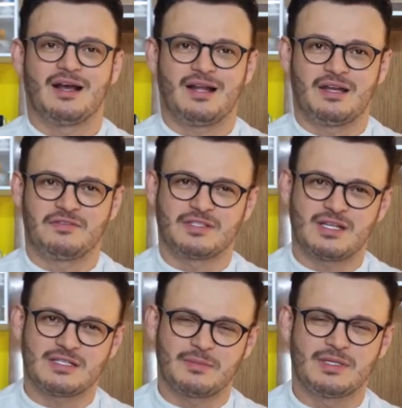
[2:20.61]
a levantar
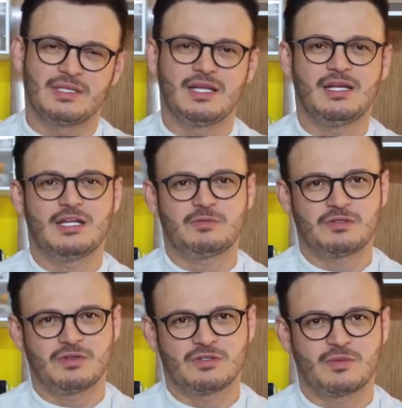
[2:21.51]
essa bandeira e as
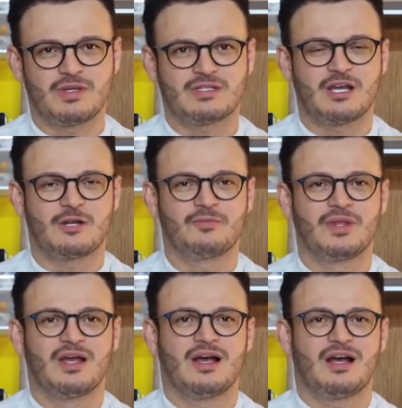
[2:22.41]
pessoas começaram
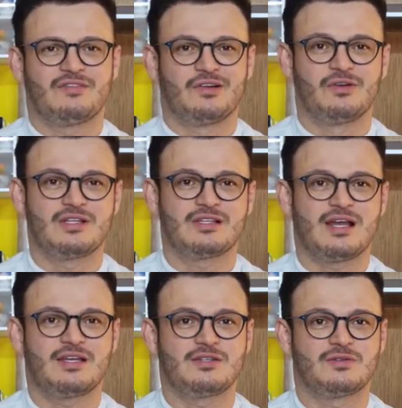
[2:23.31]
a
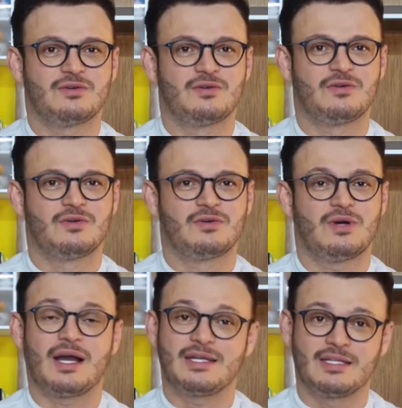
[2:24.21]
valorizar isso
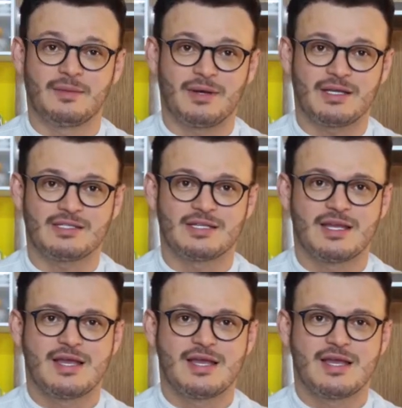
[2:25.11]
ainda mais.